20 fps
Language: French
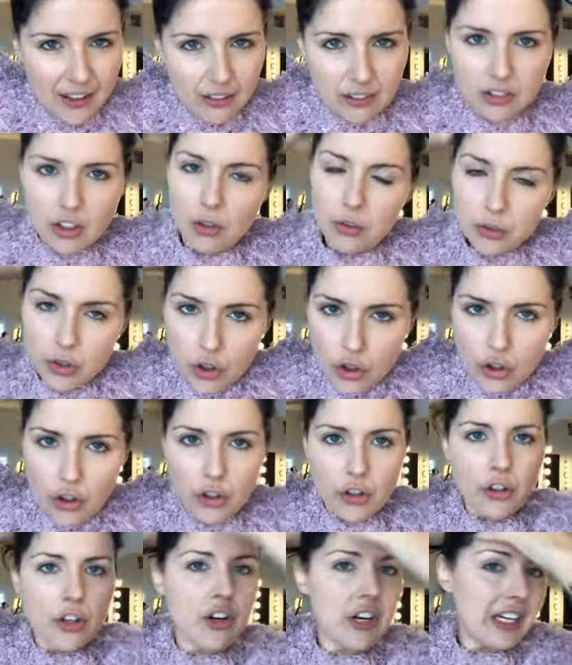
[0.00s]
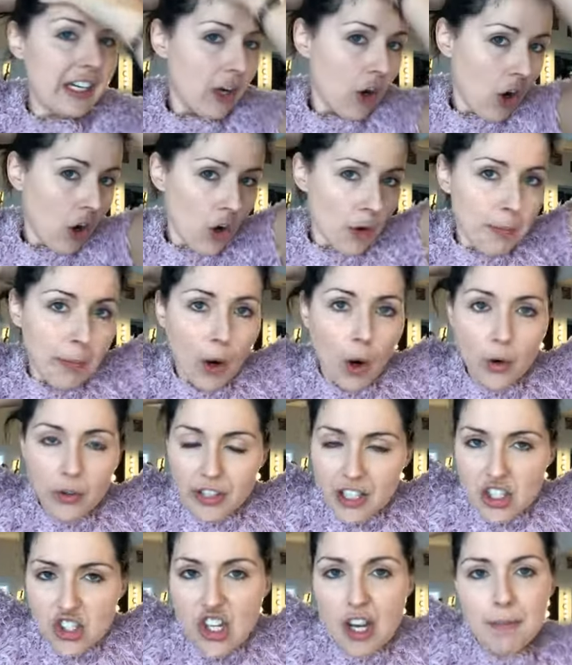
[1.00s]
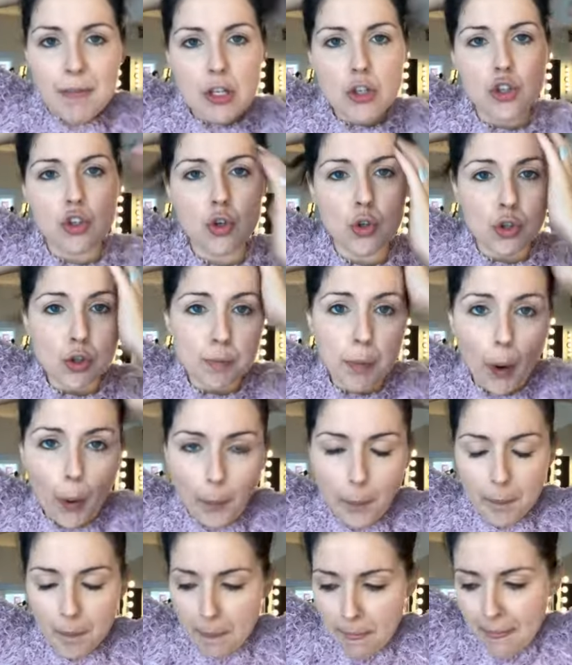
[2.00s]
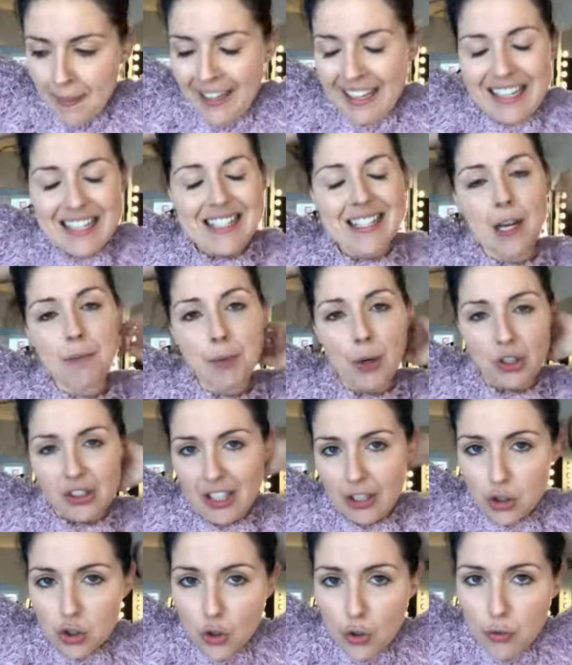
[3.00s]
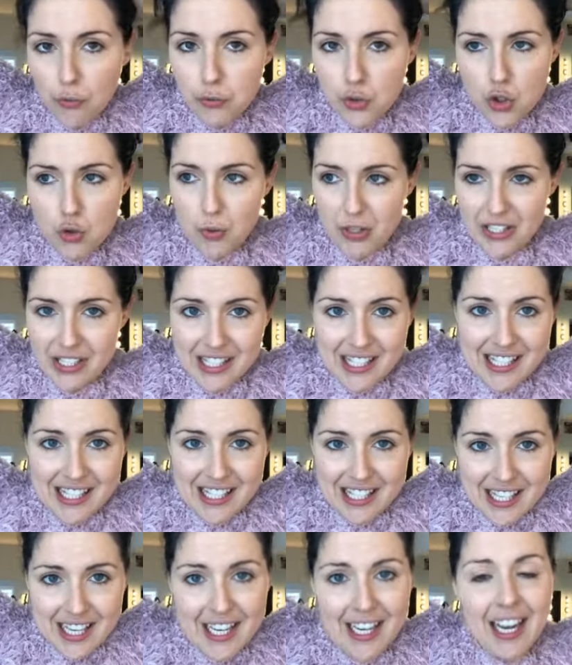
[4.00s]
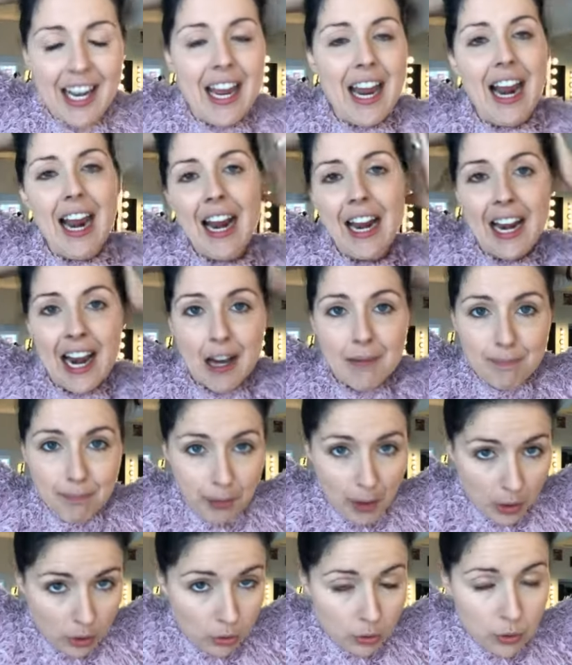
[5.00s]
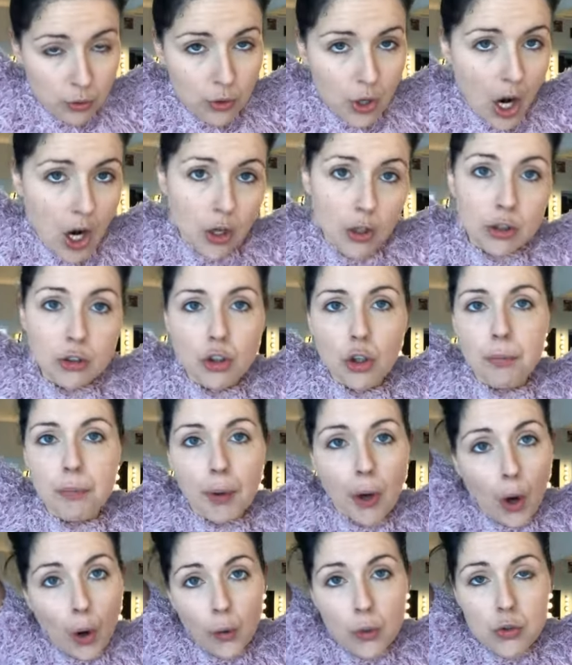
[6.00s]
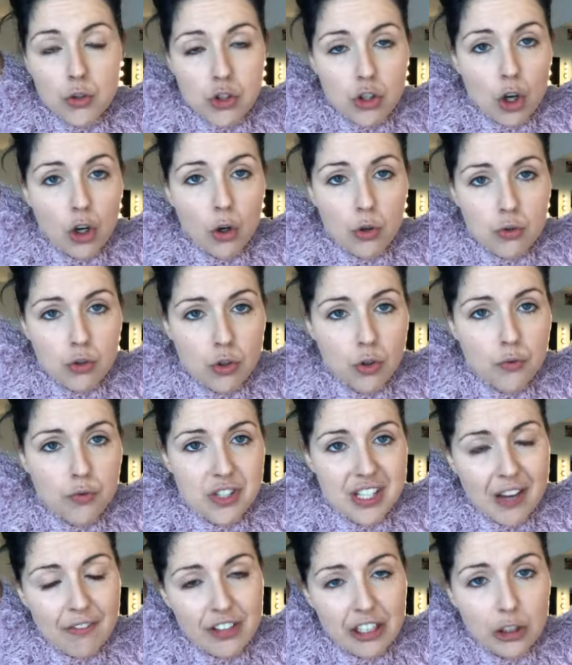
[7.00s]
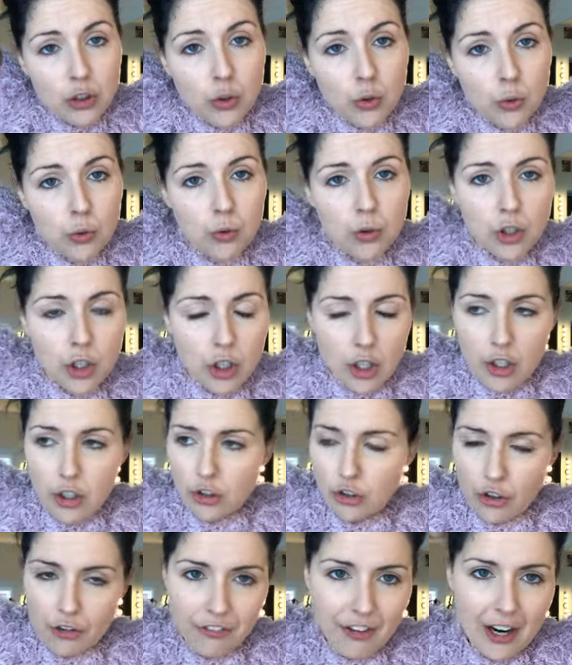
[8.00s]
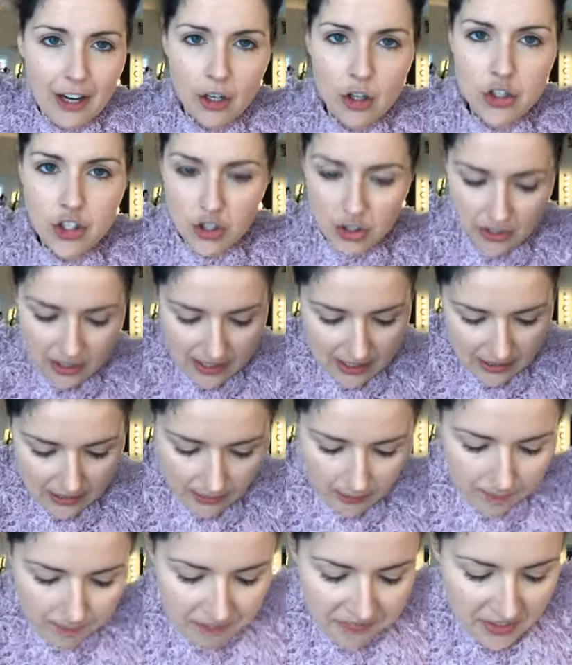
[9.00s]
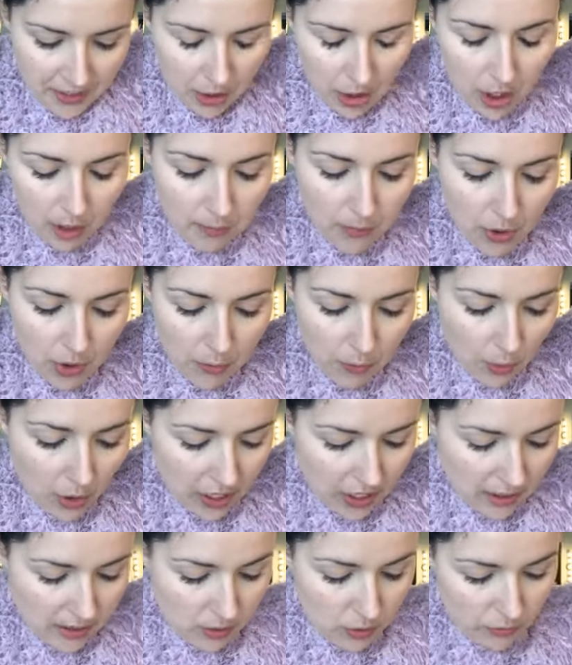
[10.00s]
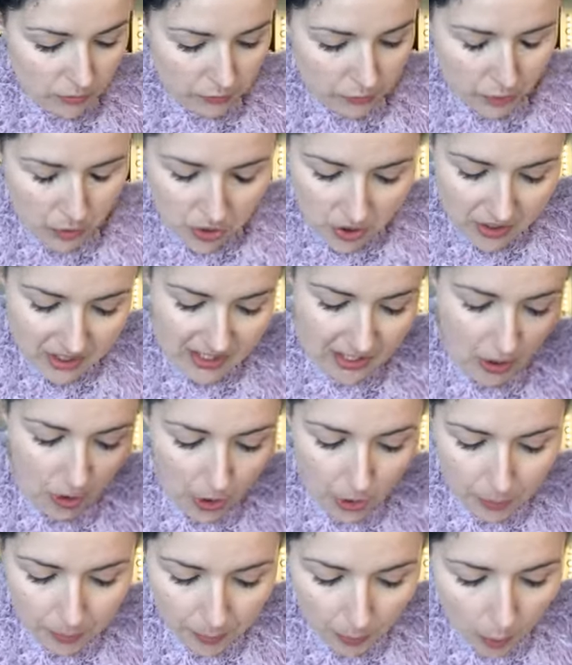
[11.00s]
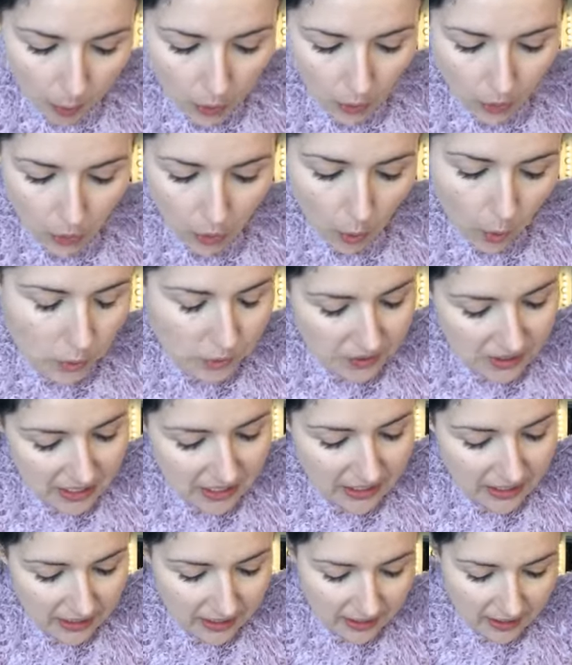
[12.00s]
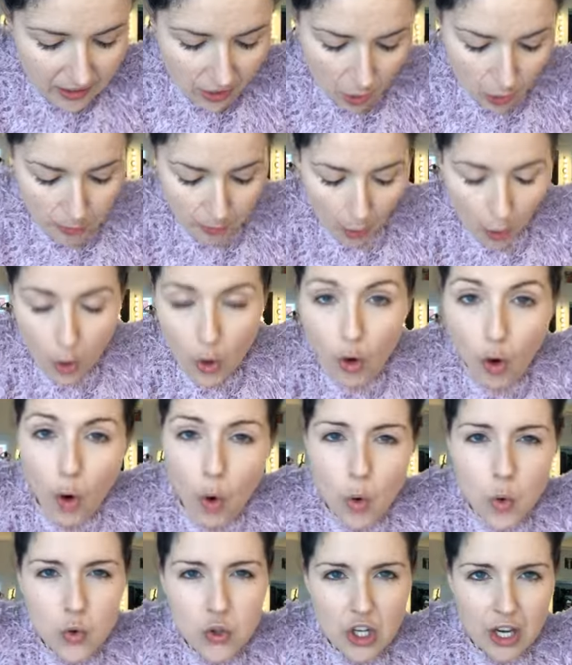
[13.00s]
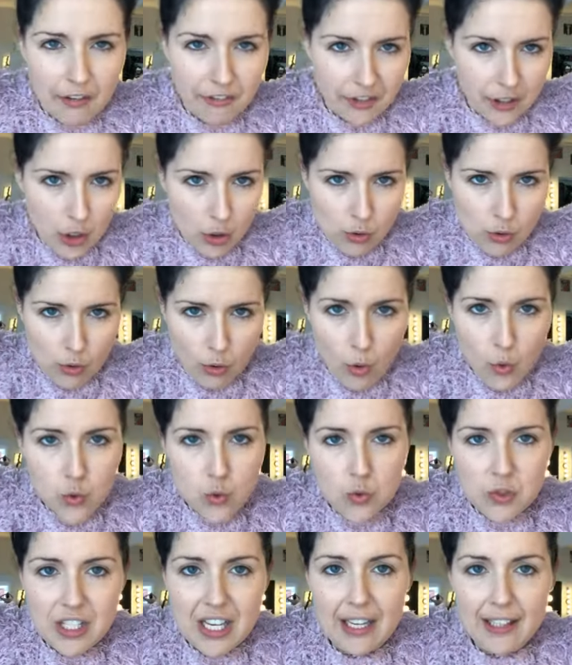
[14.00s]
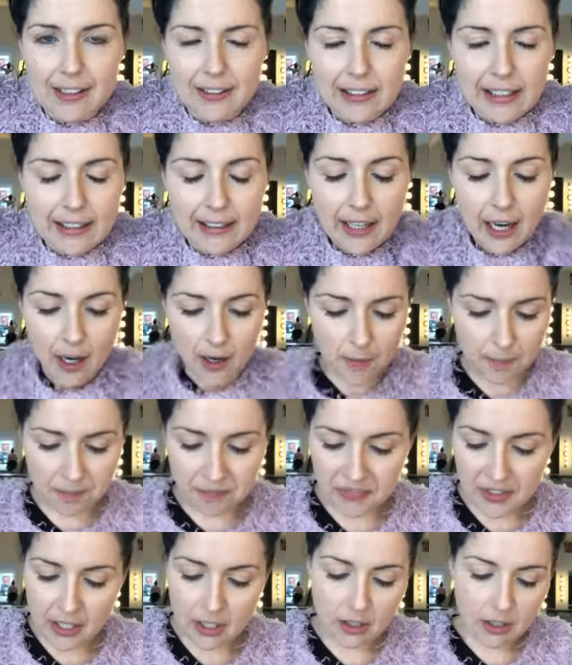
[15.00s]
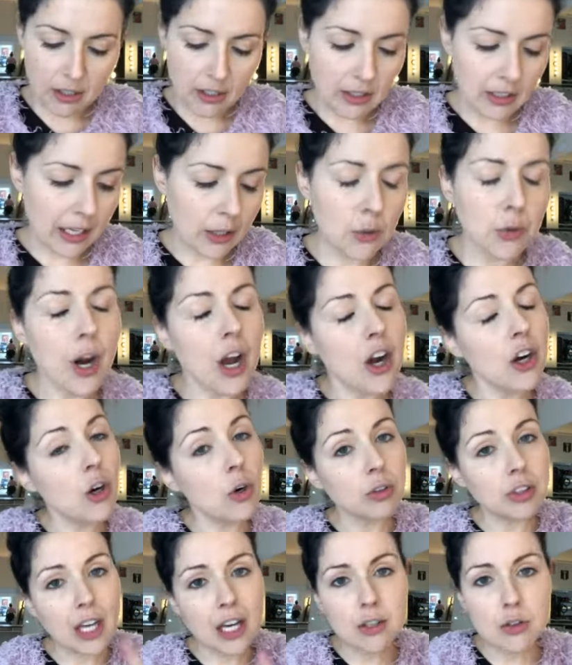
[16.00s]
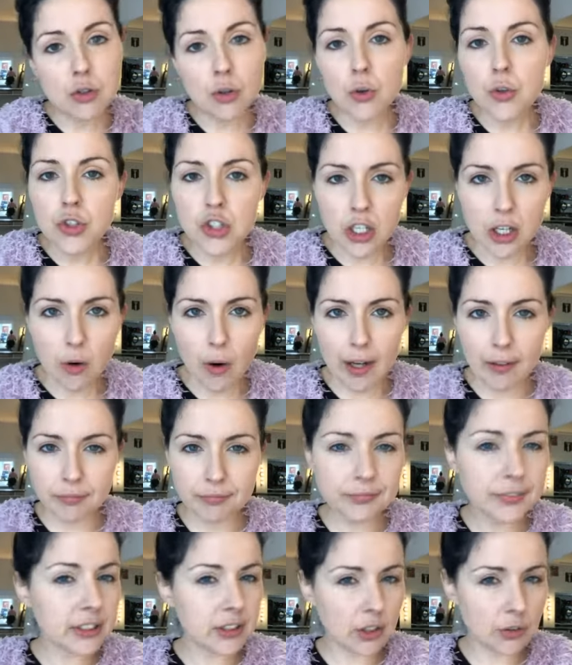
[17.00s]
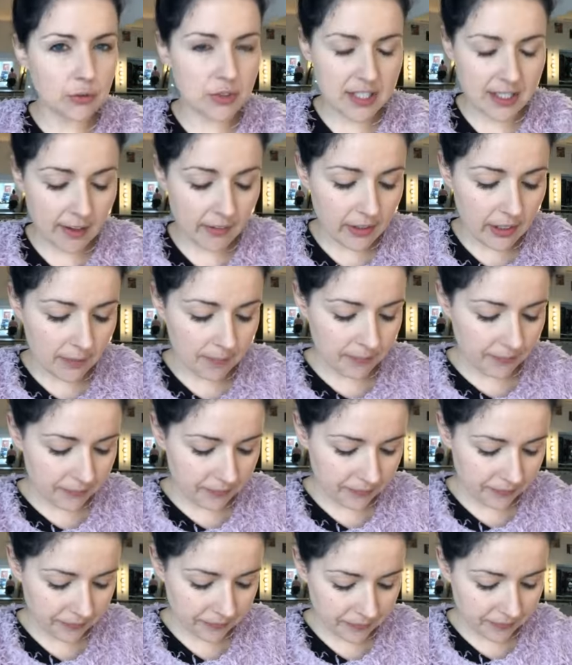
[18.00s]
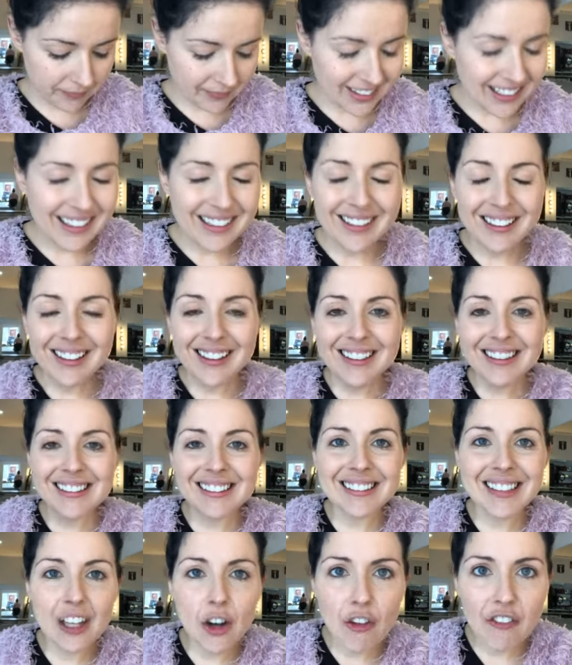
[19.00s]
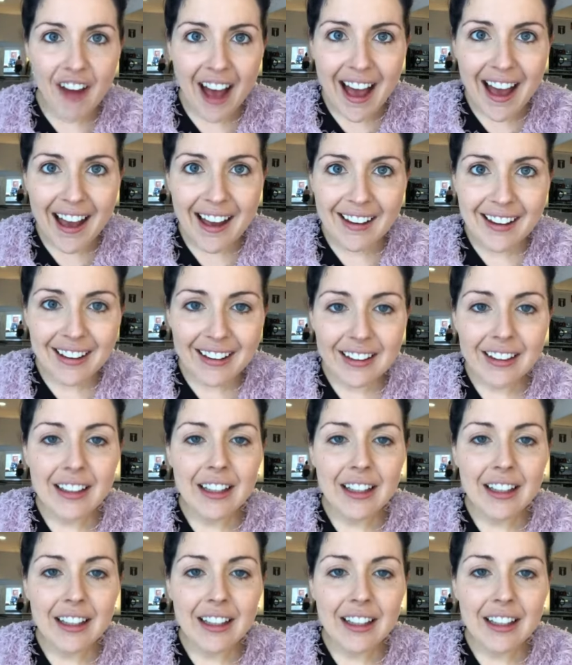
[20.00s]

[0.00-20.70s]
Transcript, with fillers: Donc, euh, un brun n'est jamais juste brun. Et c'est important que vous choisissiez la bonne couleur de brun selon ce que vous avez le goût de faire ressortir. Comme là, moi, vu que ça, c'est un brun rosé, un brun rouge, en fait, il y a du rouge aussi à l'intérieur. La couleur contraire du rouge, c'est quoi? Est-ce que vous savez? C'est le vert.